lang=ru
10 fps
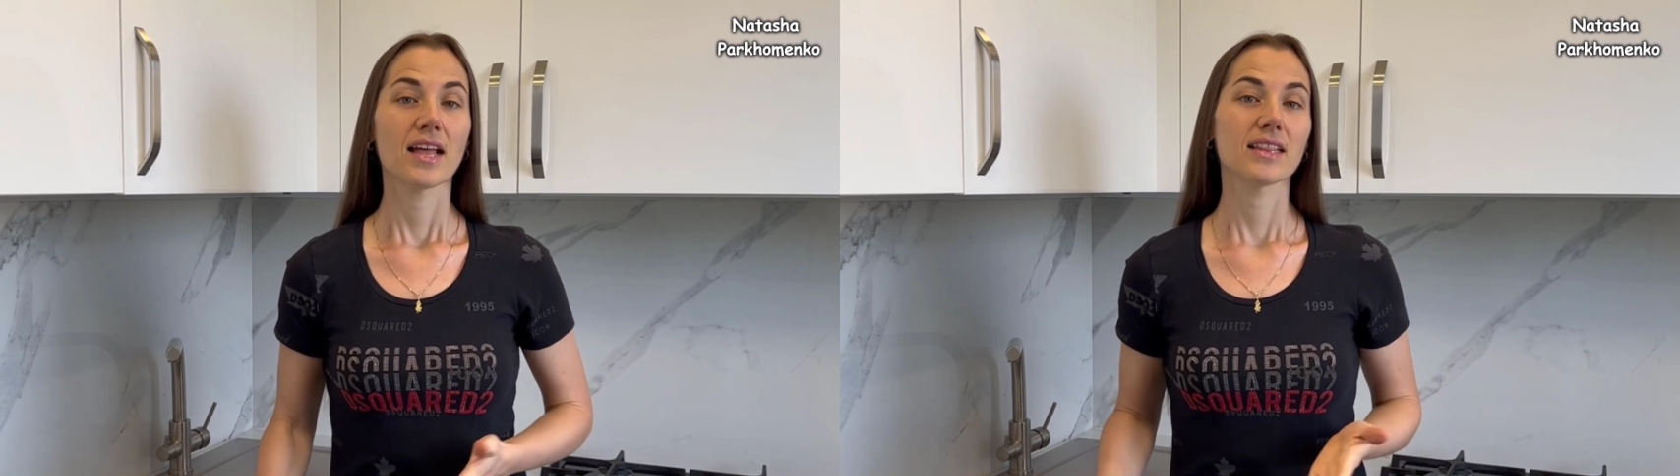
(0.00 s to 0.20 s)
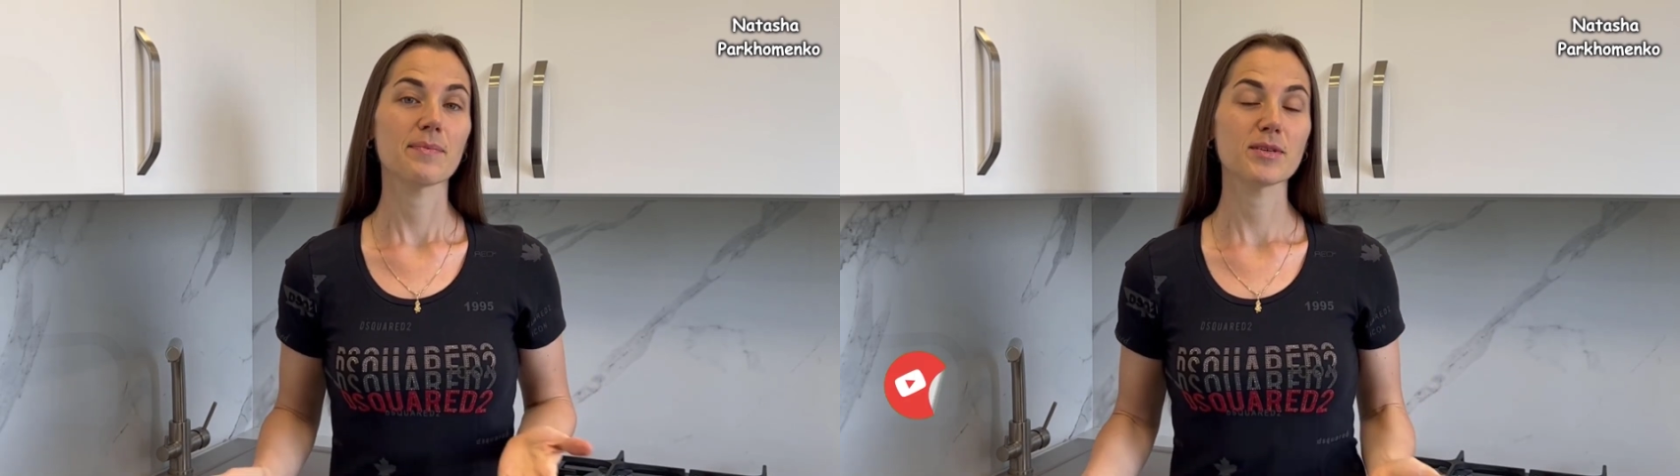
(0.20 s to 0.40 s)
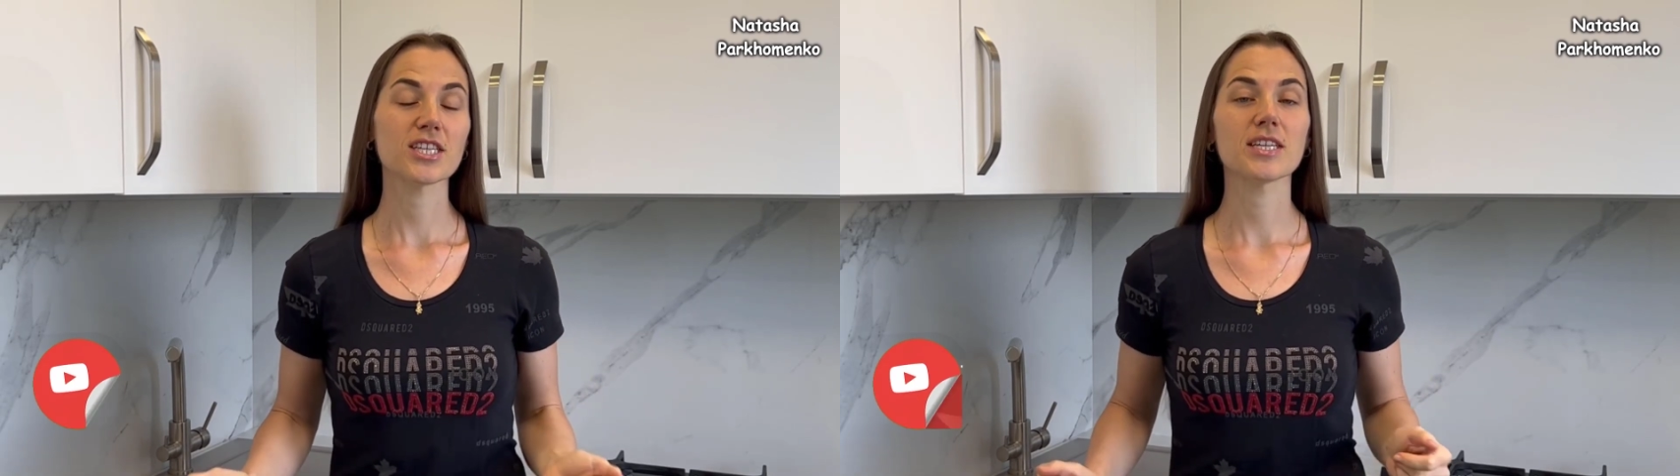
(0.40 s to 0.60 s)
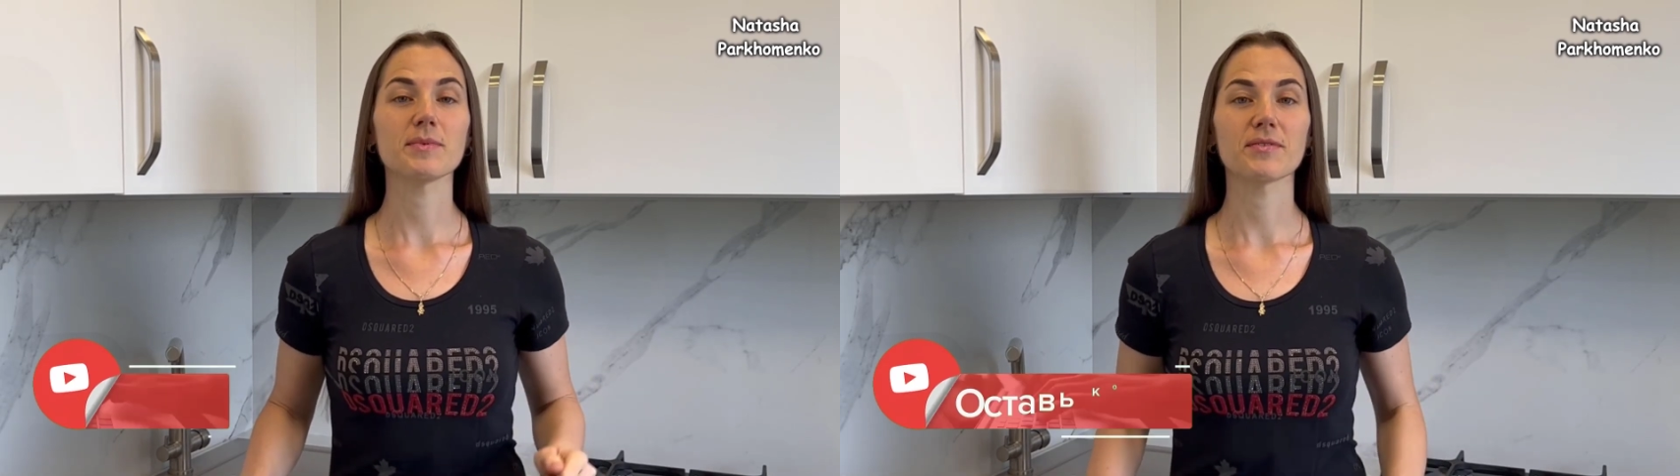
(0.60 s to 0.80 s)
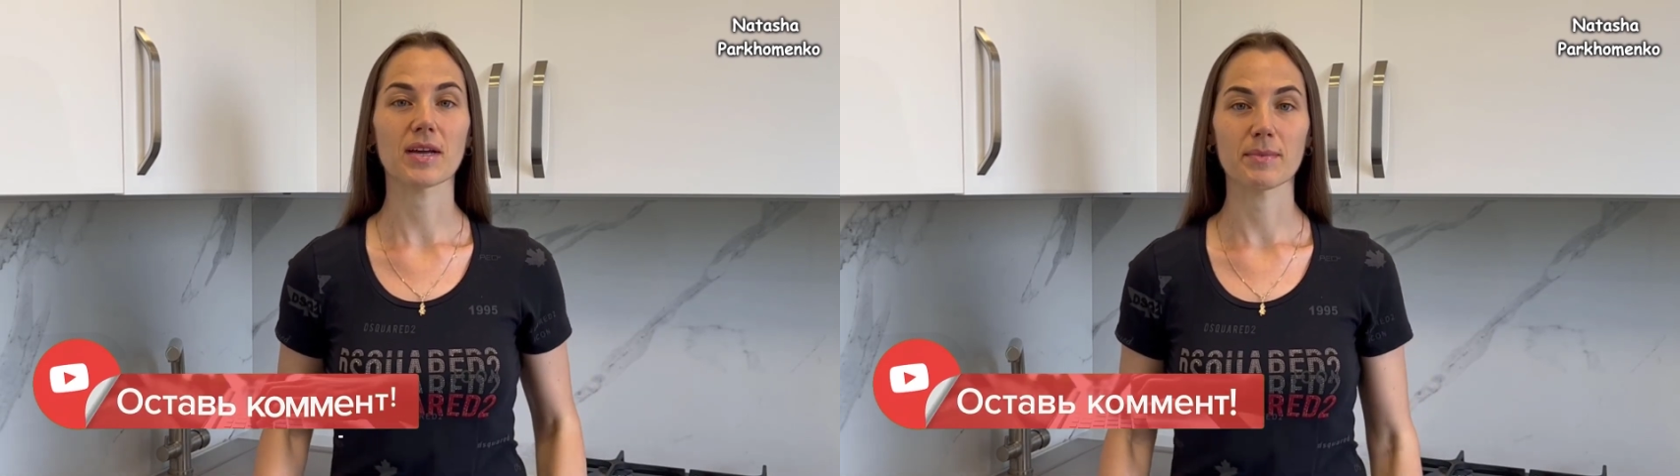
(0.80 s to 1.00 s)
Напишите
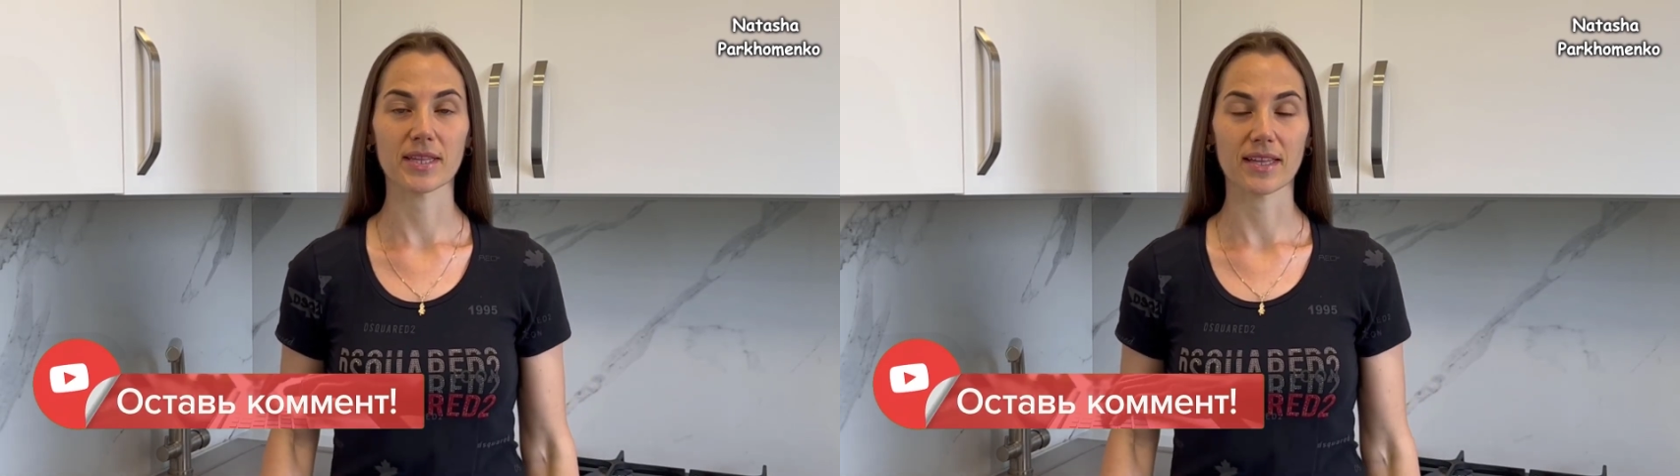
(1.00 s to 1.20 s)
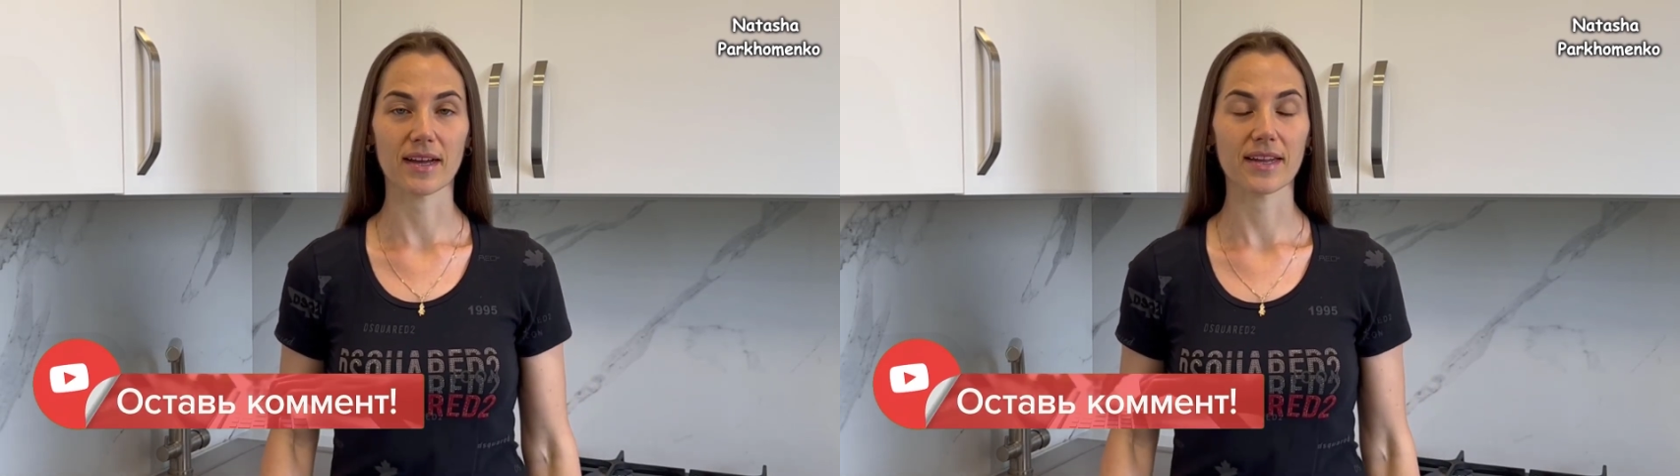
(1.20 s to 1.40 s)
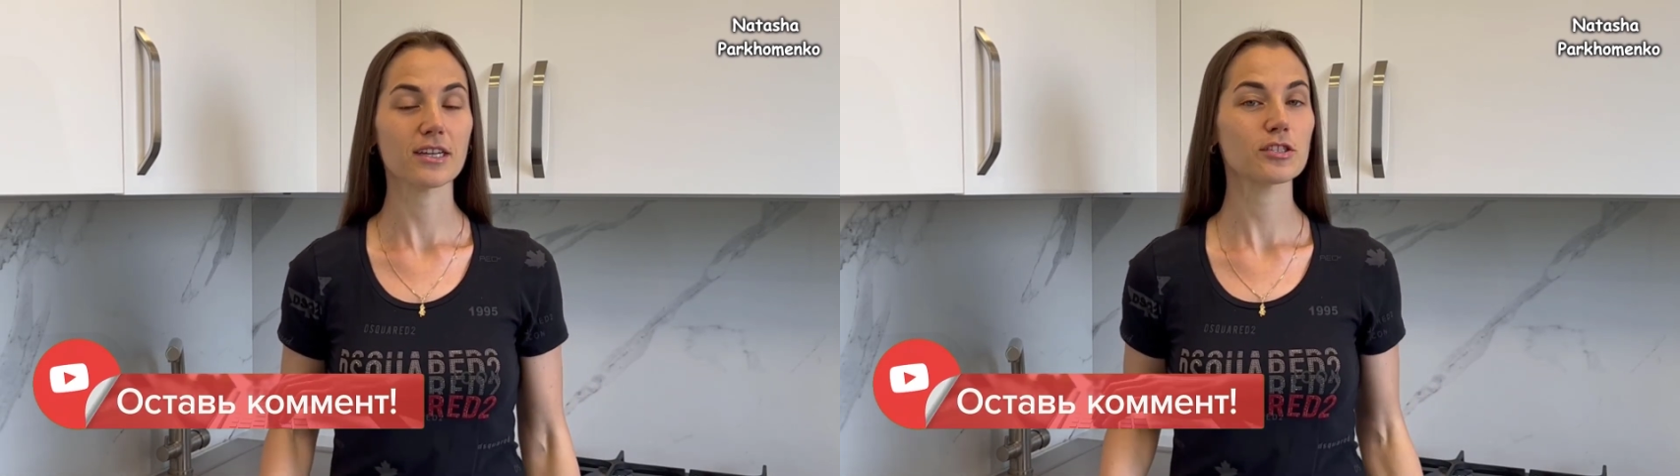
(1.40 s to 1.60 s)
мне в комментариях,